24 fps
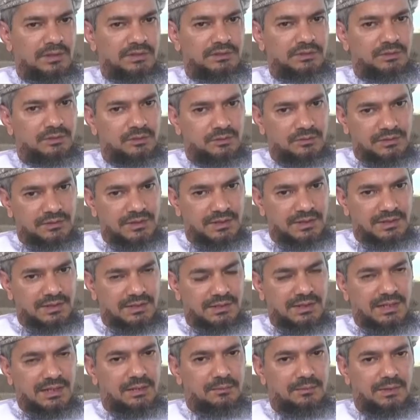أشكر وزارة
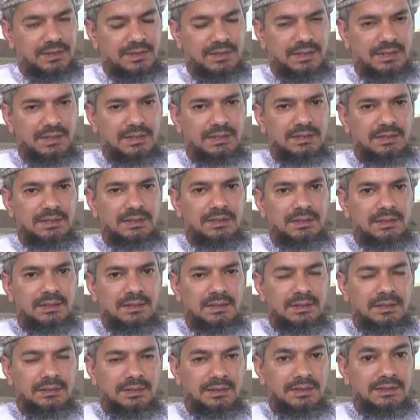الإعلام على
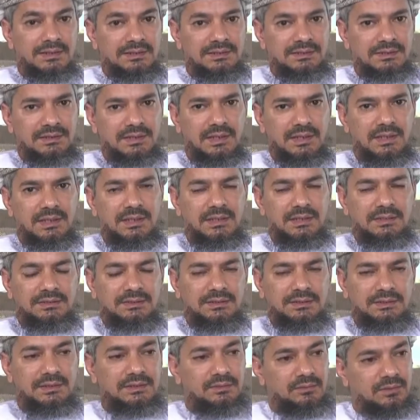حرصها
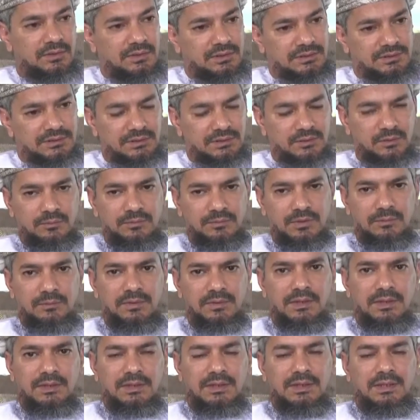الشديد وحرصكم
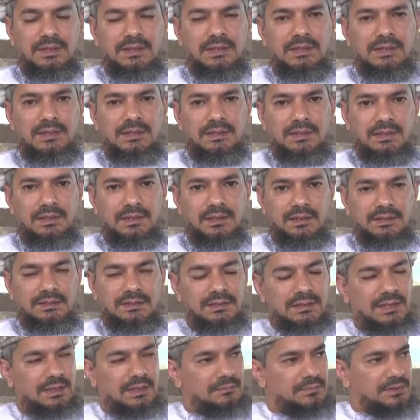جميعا على
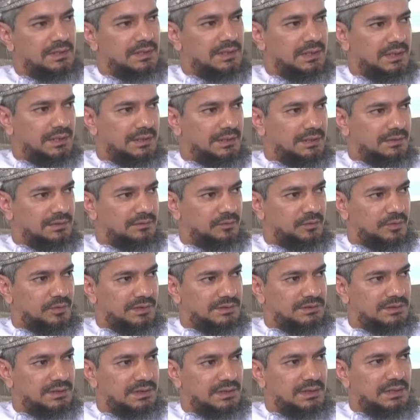اغتنام مثل هذه الفرص
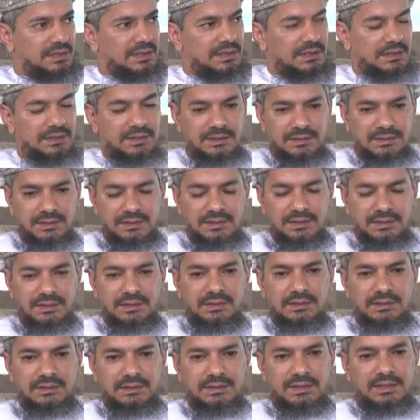
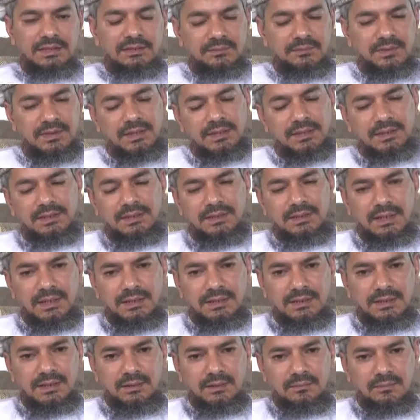لتذكير الناس بهذه
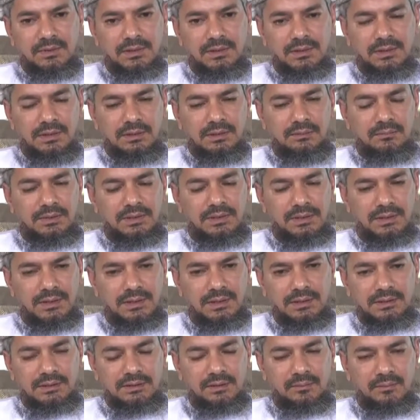النعمة من
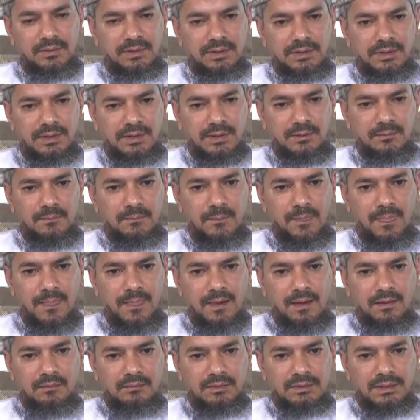الله تبارك
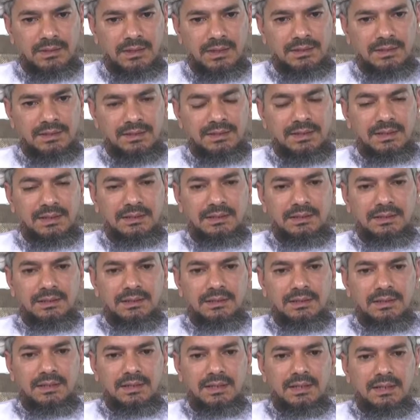وتعالى ثانيا
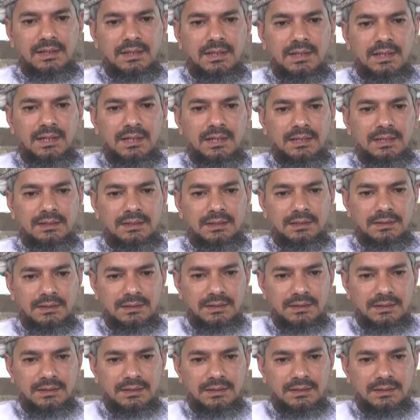هذا